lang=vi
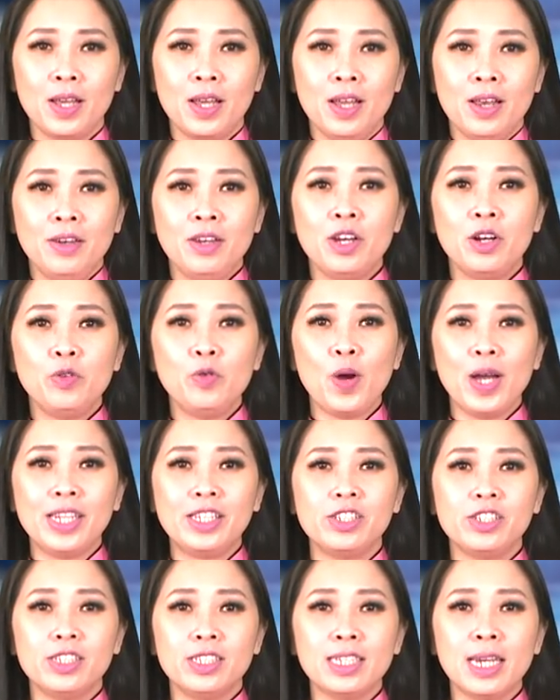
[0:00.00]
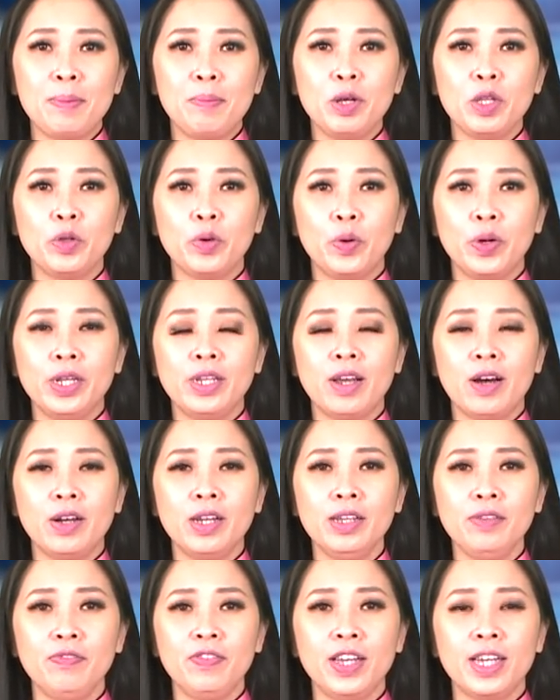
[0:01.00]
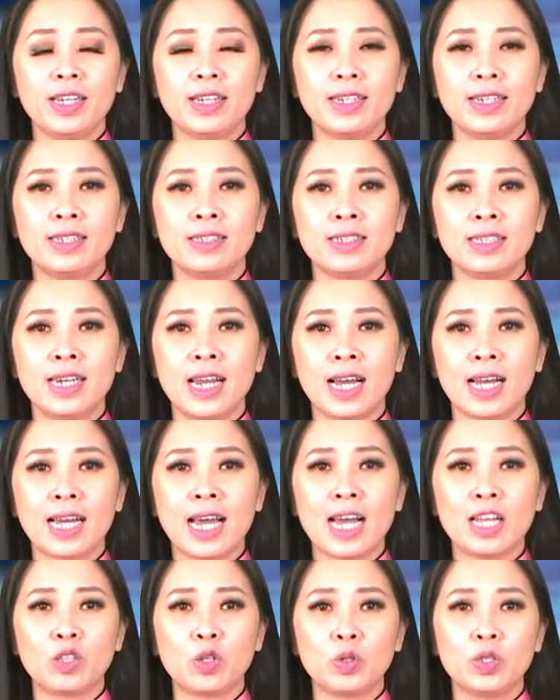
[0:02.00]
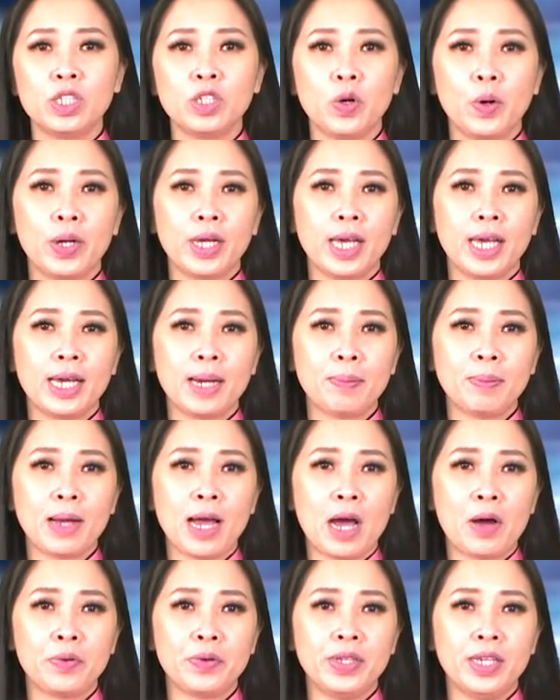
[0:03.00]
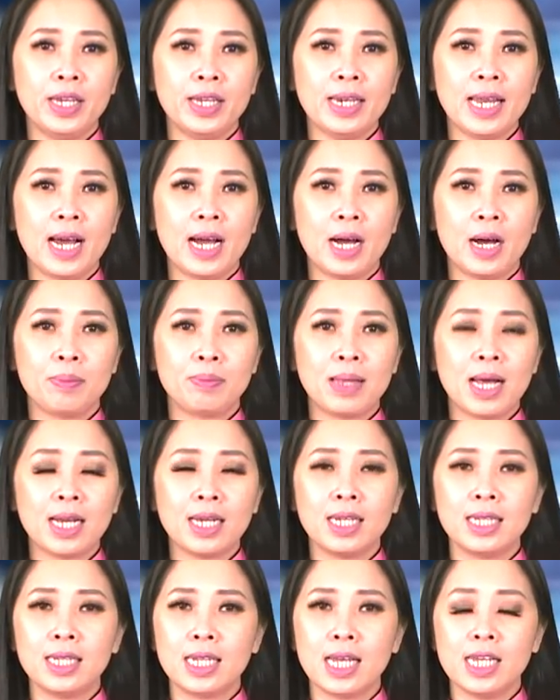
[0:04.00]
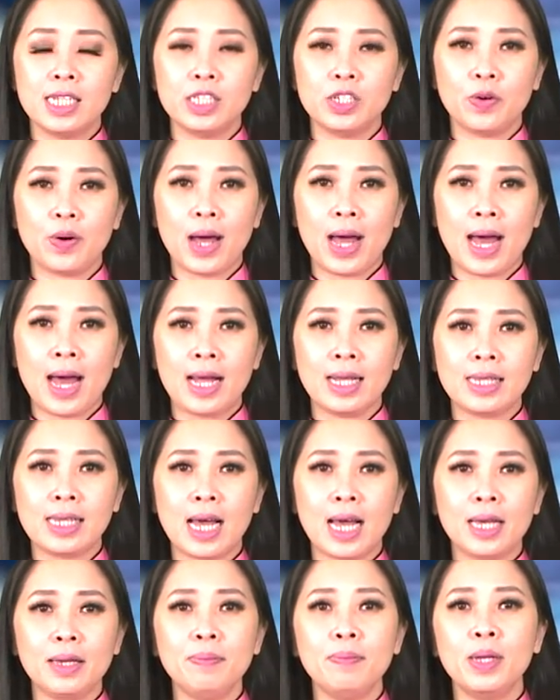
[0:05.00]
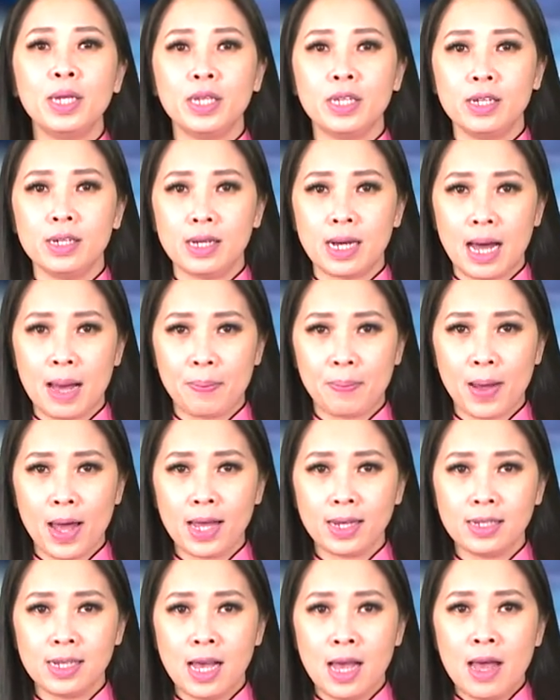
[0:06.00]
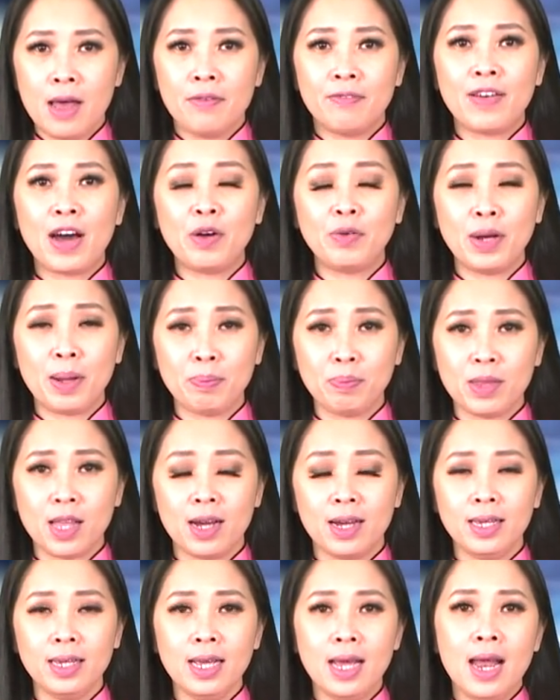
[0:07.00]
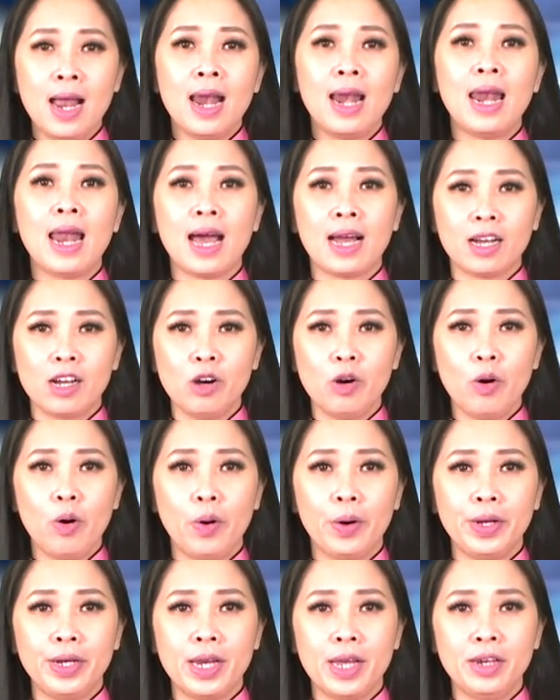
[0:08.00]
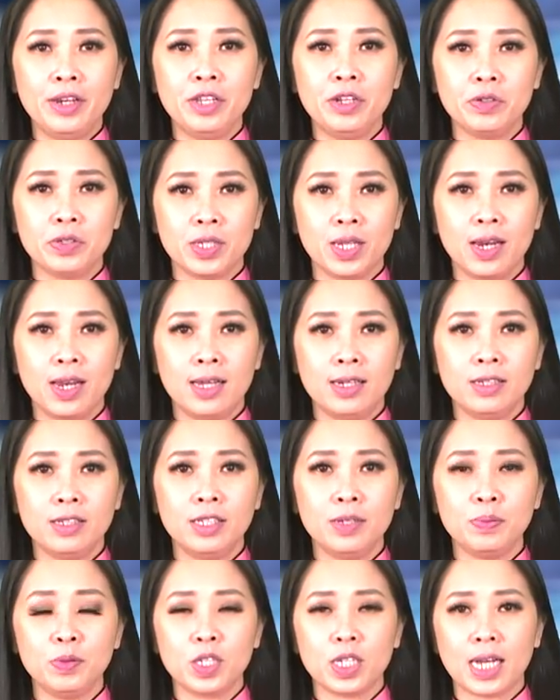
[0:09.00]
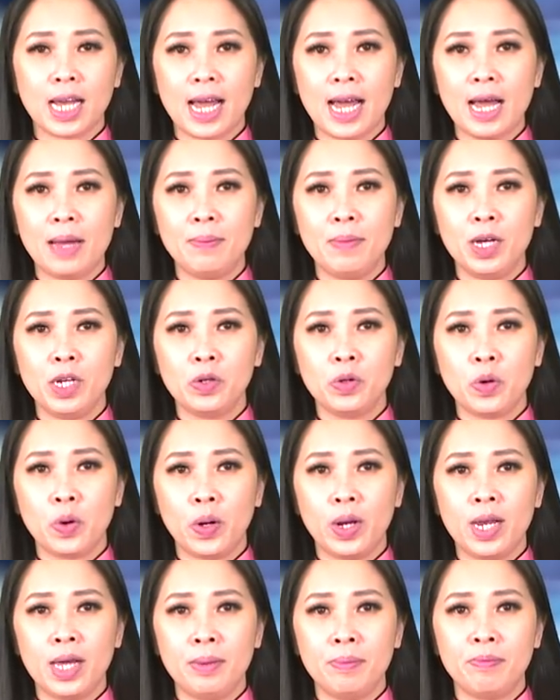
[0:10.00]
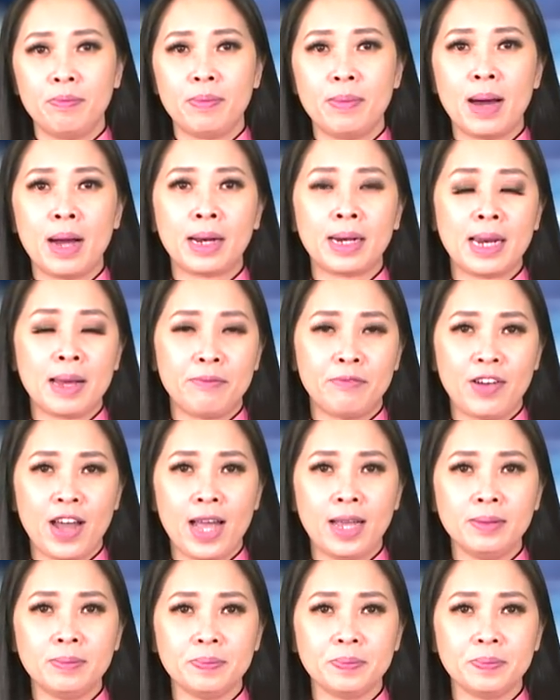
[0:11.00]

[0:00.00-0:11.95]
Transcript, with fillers: Nữ ngoại trưởng 50 tuổi nói việc đăng cai tổ chức hội nghị cấp cao Diễn đàn Hợp tác Kinh tế Châu Á-Thái Bình Dương APEC vào năm tới là cơ hội để New Zealand giúp cho cả hai bên ngồi lên bàn đàm phán.